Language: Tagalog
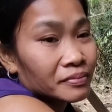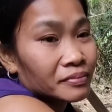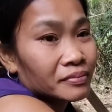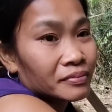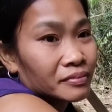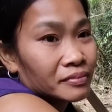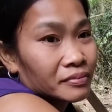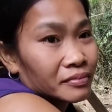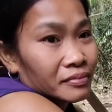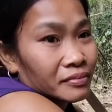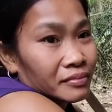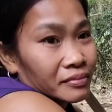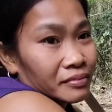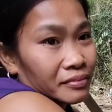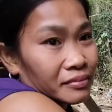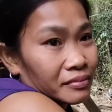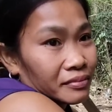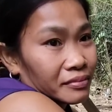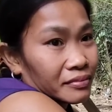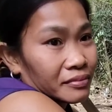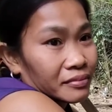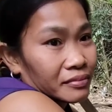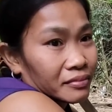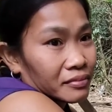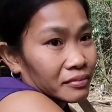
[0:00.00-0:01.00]
So,
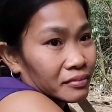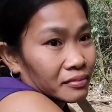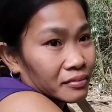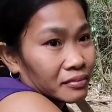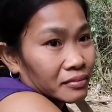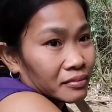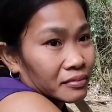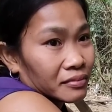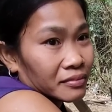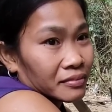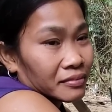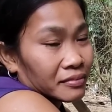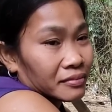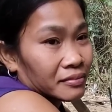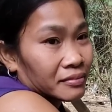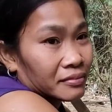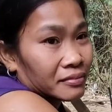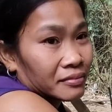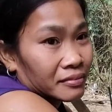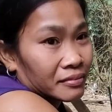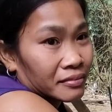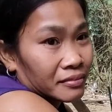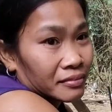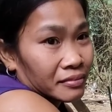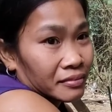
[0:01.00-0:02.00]
uh,
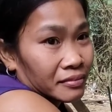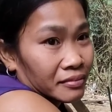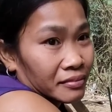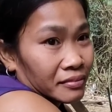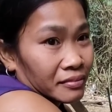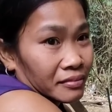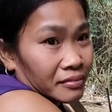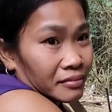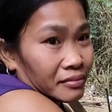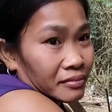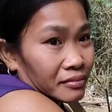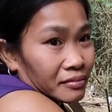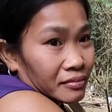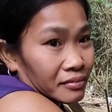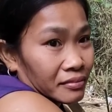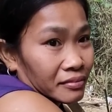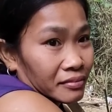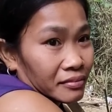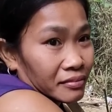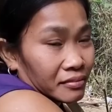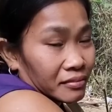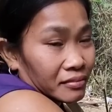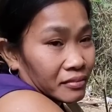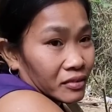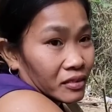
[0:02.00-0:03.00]
si Sir po ang
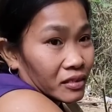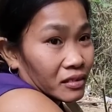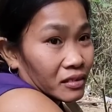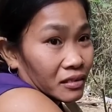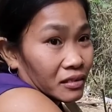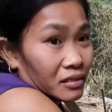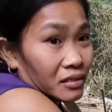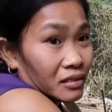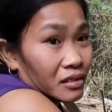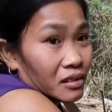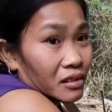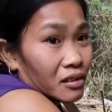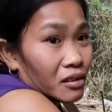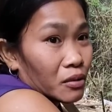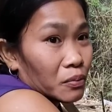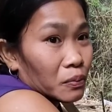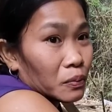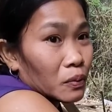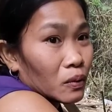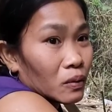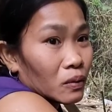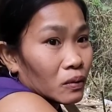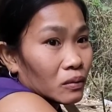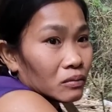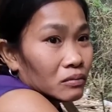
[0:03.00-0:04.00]
tumutulong sa inyo.
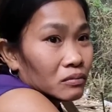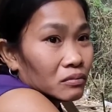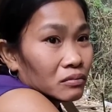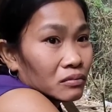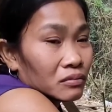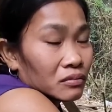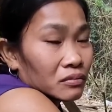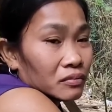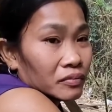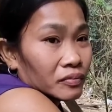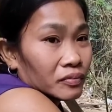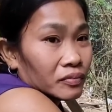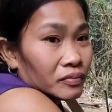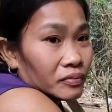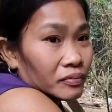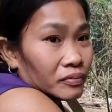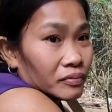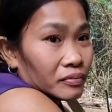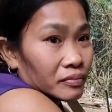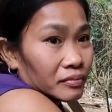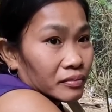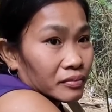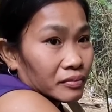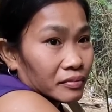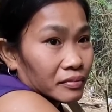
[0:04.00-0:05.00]
Eh, sana,
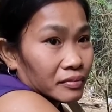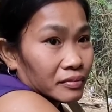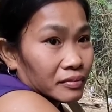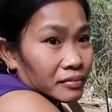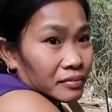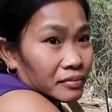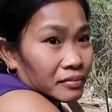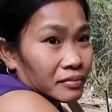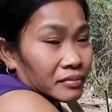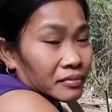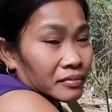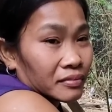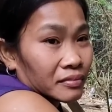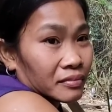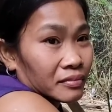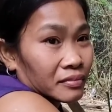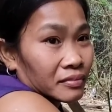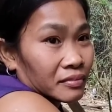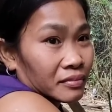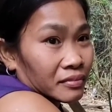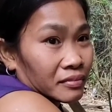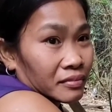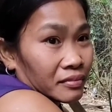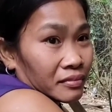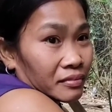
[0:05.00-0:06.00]
uh, dasal po natin
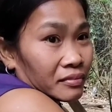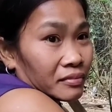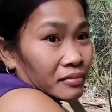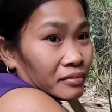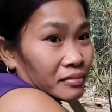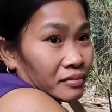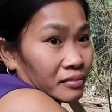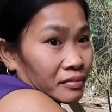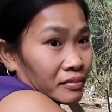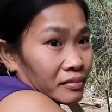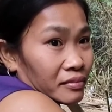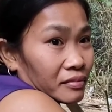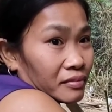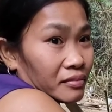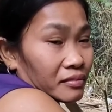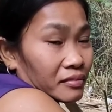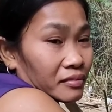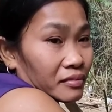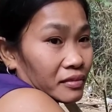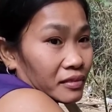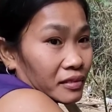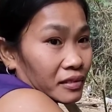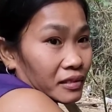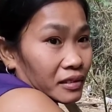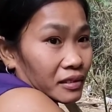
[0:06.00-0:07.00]
na mayroon
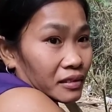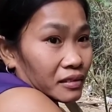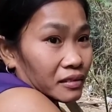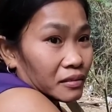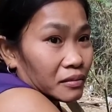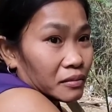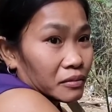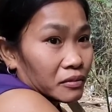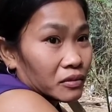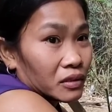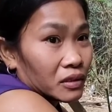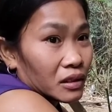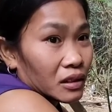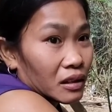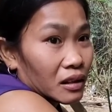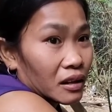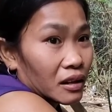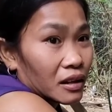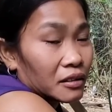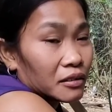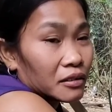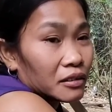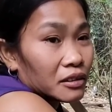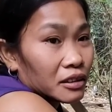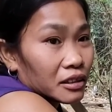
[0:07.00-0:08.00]
pang tumulong sa inyo
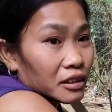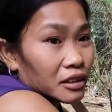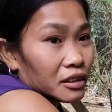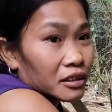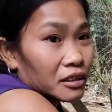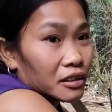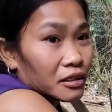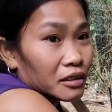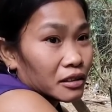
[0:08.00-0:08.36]
na eh,